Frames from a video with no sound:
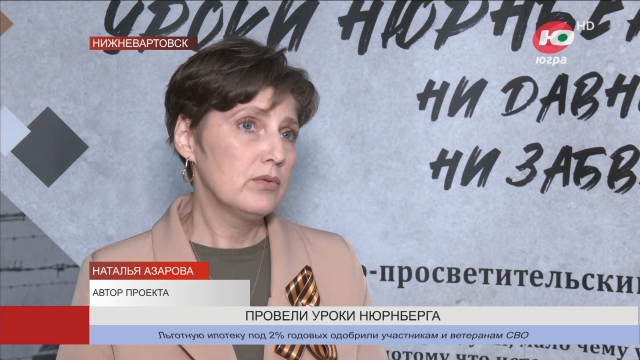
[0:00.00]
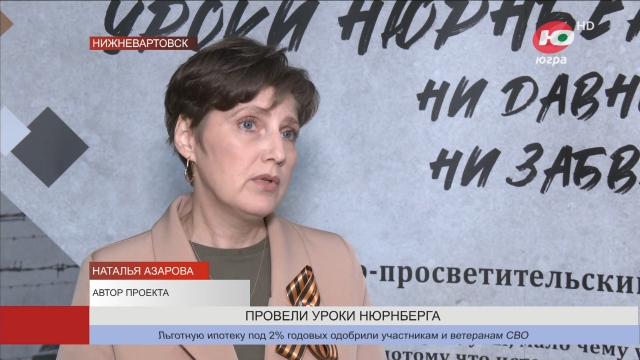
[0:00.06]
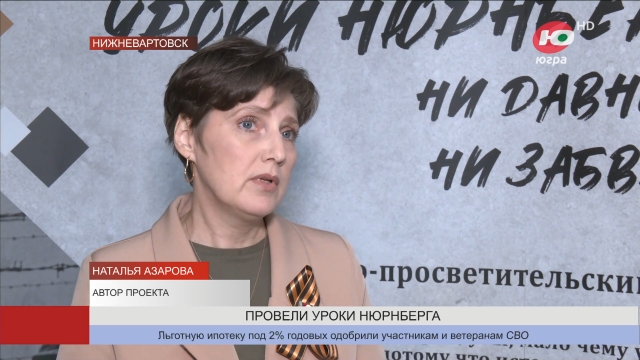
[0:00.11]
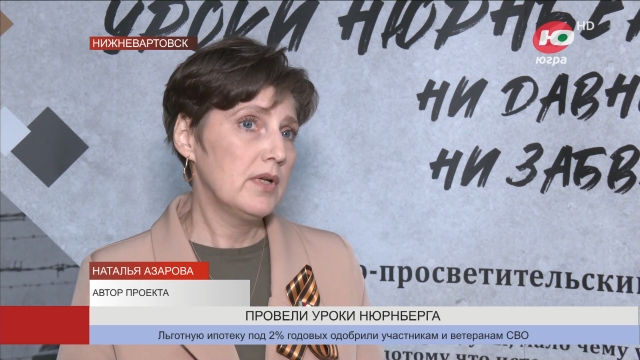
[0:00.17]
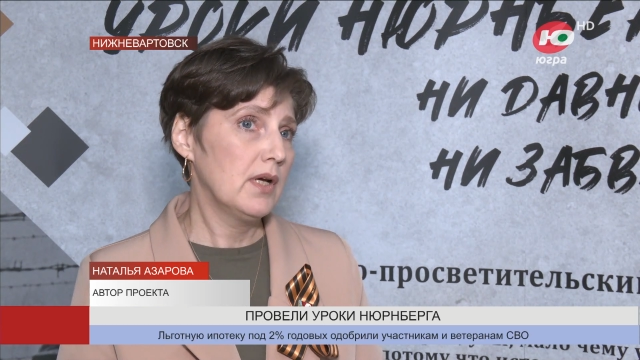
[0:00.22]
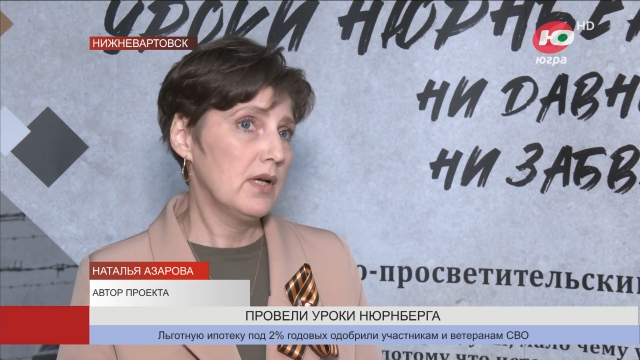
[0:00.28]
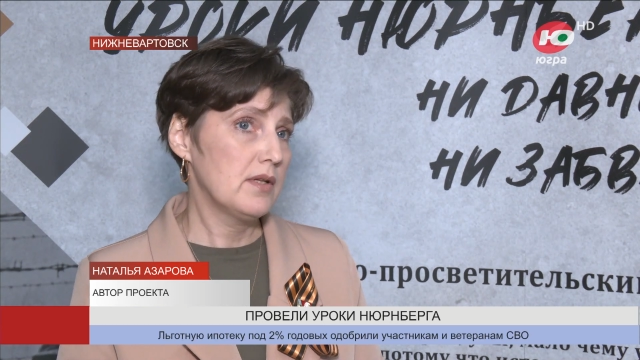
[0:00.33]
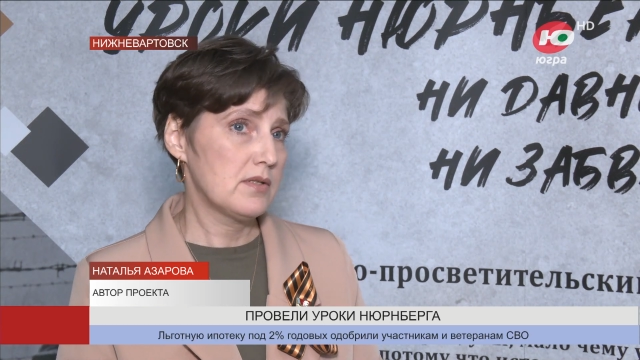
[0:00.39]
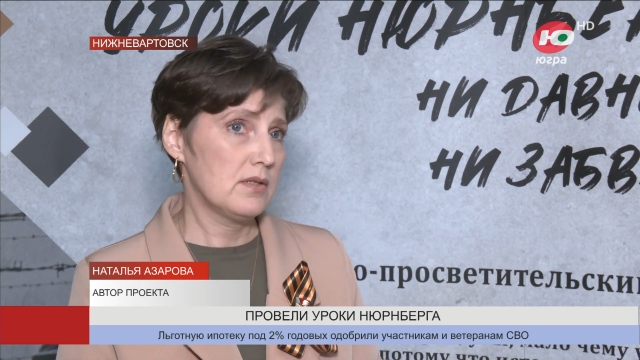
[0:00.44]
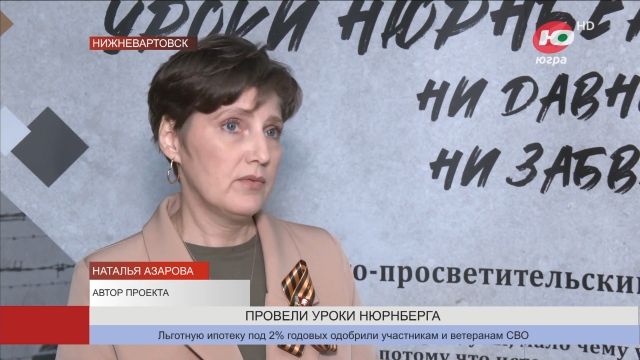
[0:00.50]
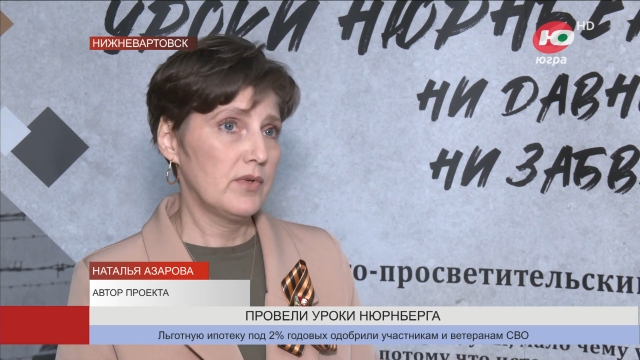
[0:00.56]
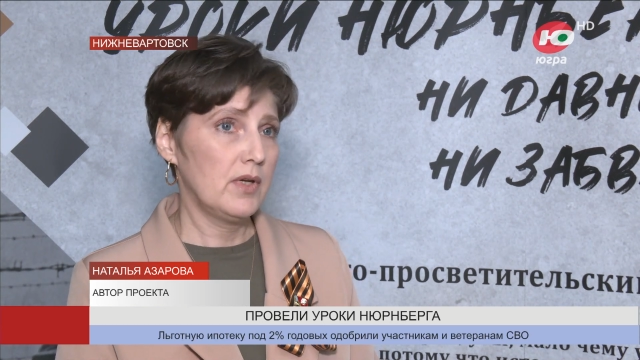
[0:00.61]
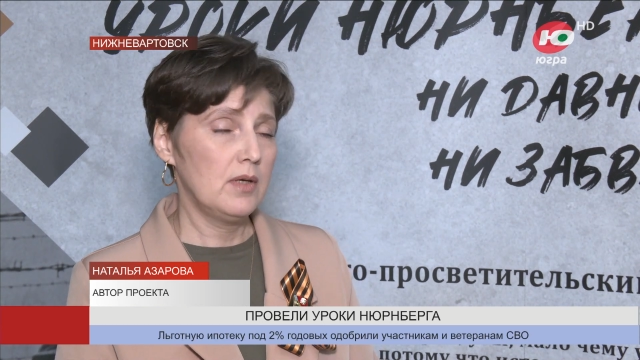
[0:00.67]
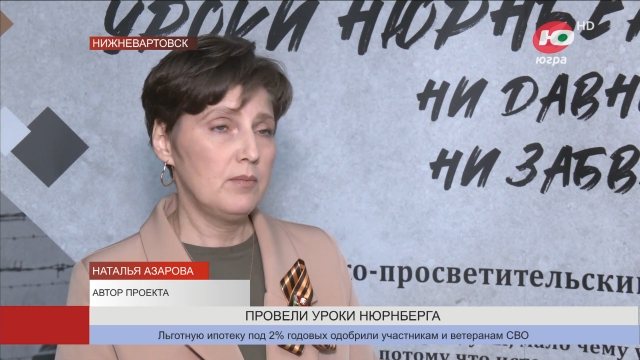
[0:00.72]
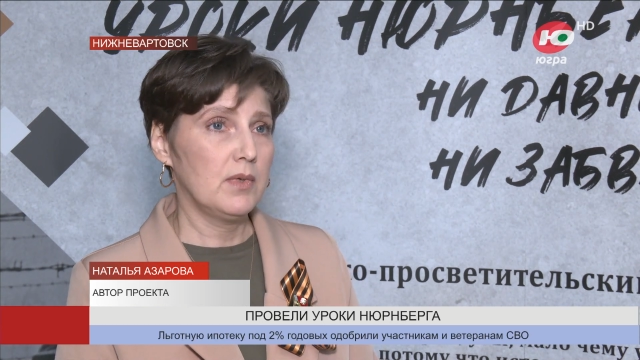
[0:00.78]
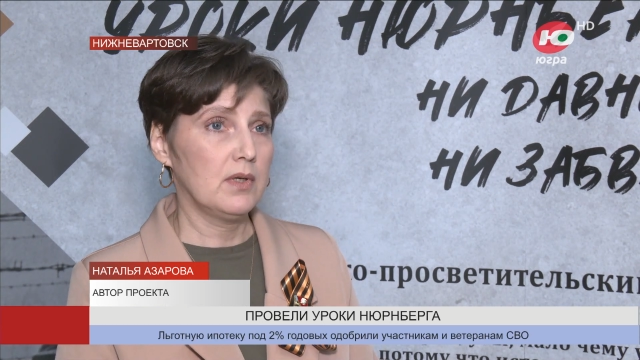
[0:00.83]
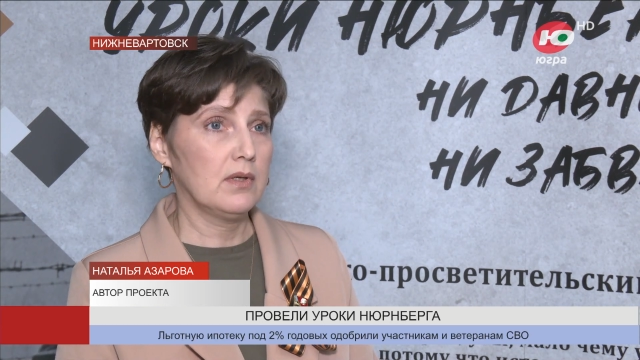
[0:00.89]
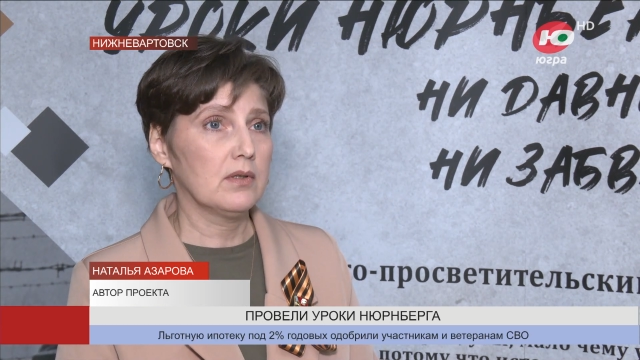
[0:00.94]
уделяется
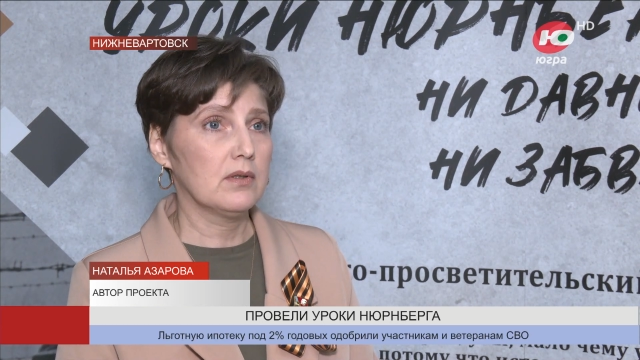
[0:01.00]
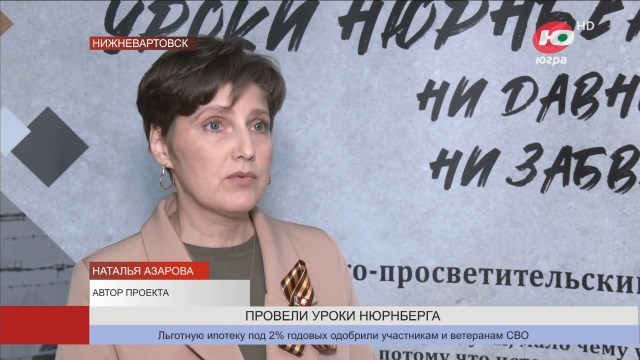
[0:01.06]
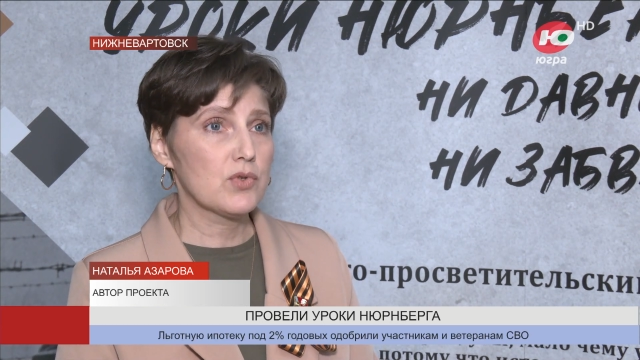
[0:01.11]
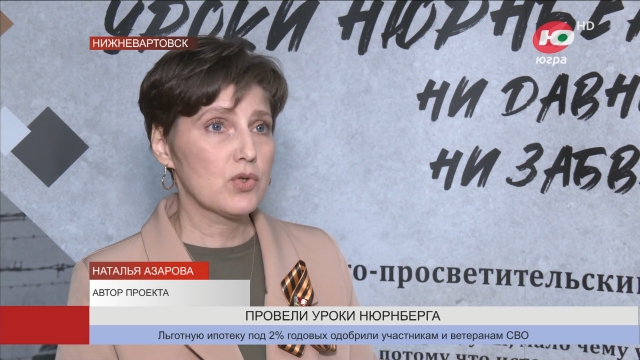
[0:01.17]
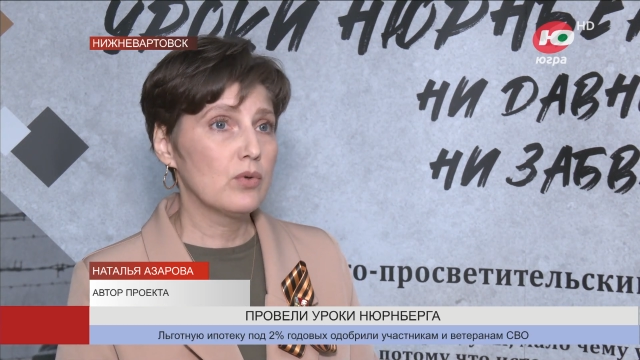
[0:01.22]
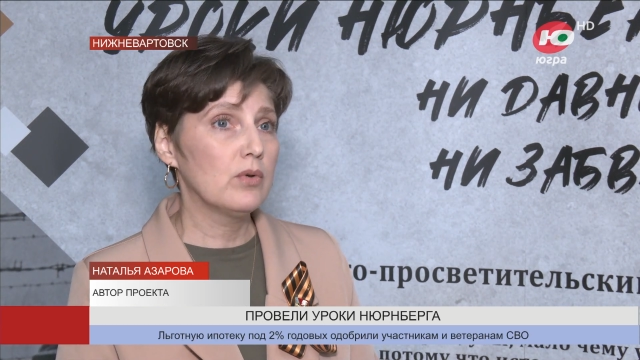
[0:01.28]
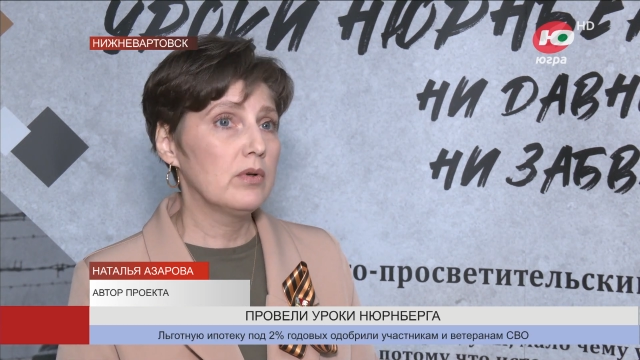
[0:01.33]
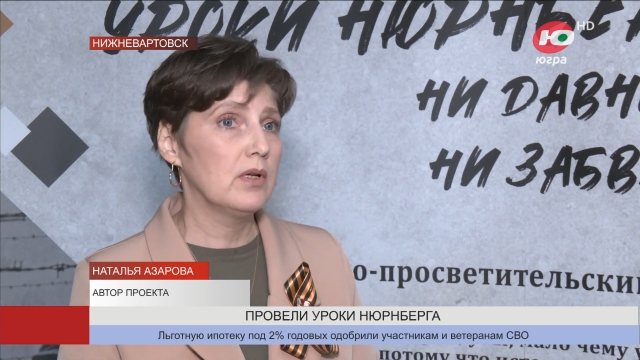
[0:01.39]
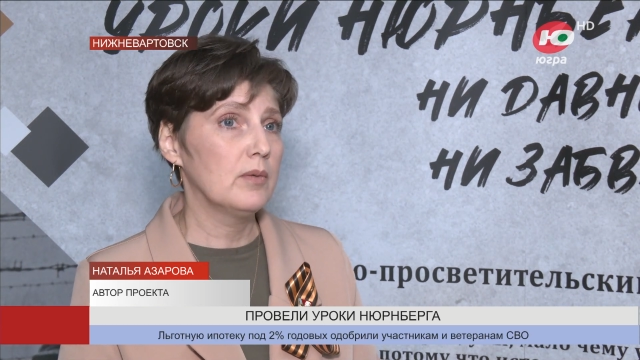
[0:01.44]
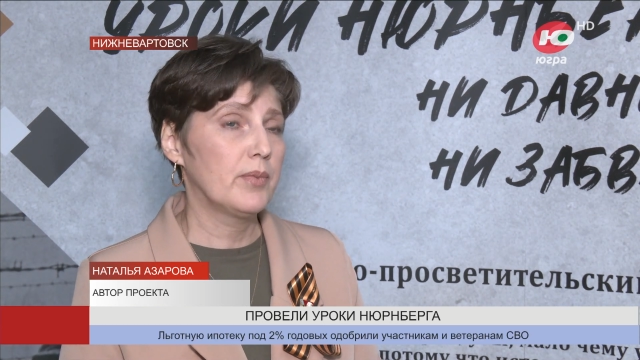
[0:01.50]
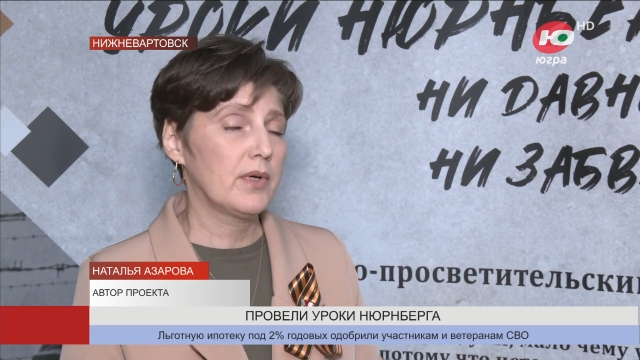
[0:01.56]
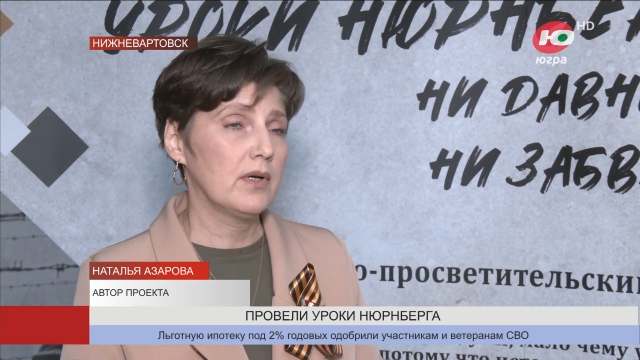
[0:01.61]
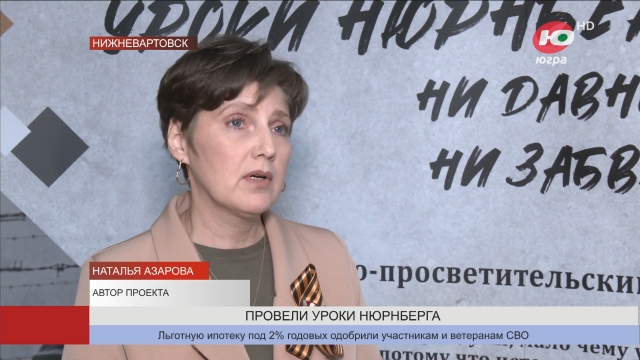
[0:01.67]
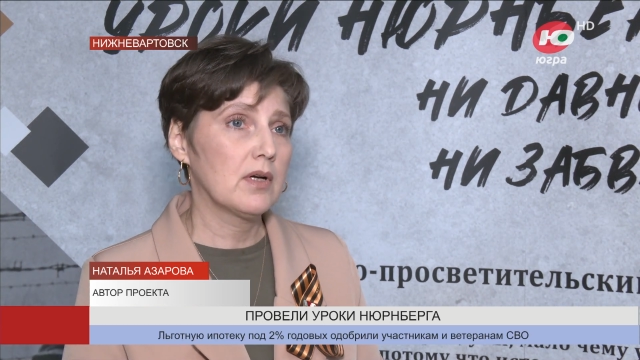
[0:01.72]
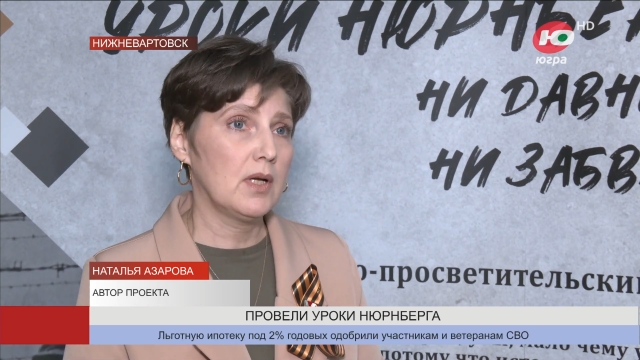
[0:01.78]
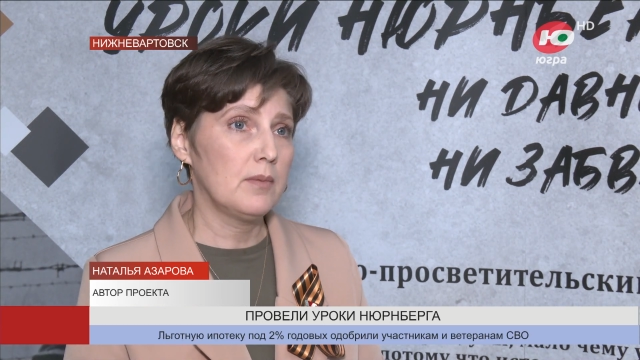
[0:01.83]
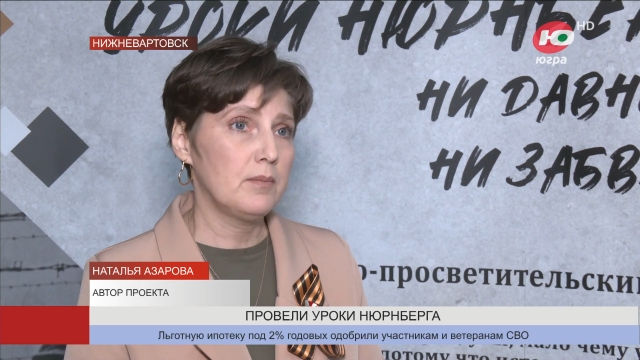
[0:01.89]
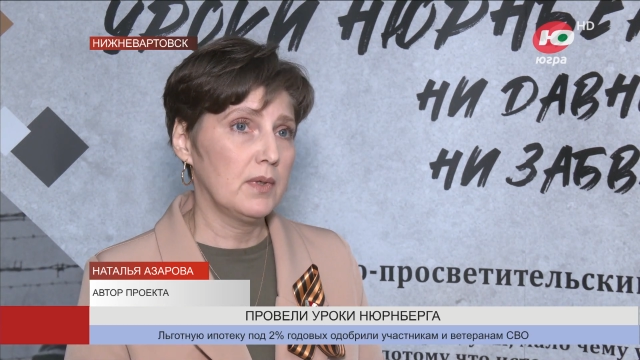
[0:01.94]
время в школьной
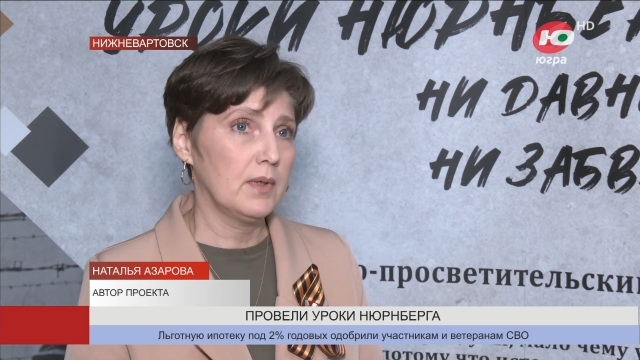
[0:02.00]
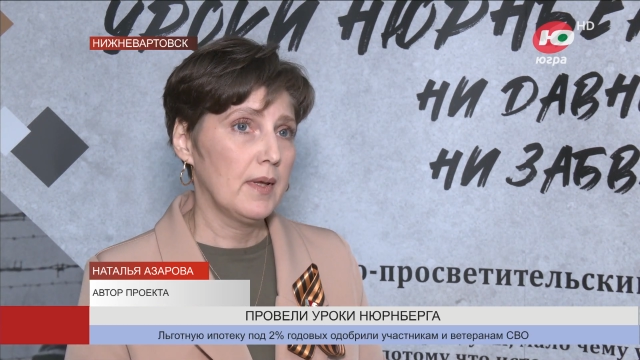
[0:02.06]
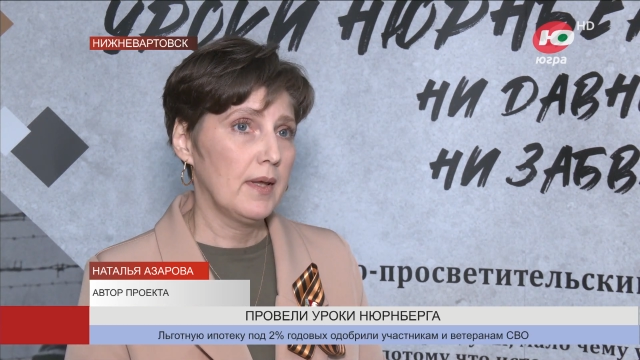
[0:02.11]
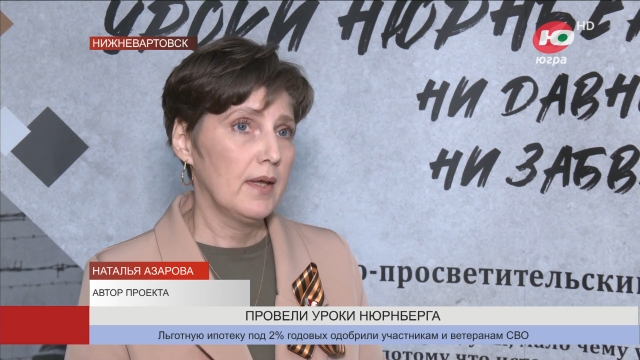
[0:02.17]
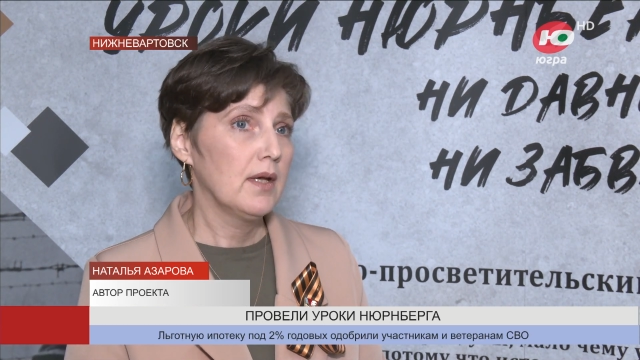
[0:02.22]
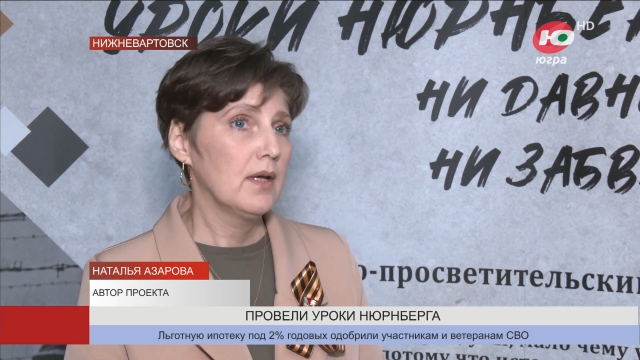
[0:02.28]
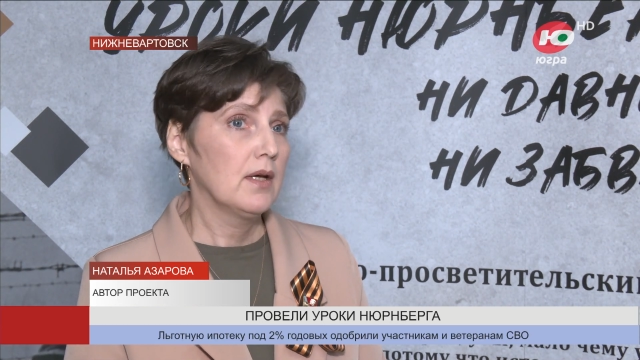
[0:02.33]
программе.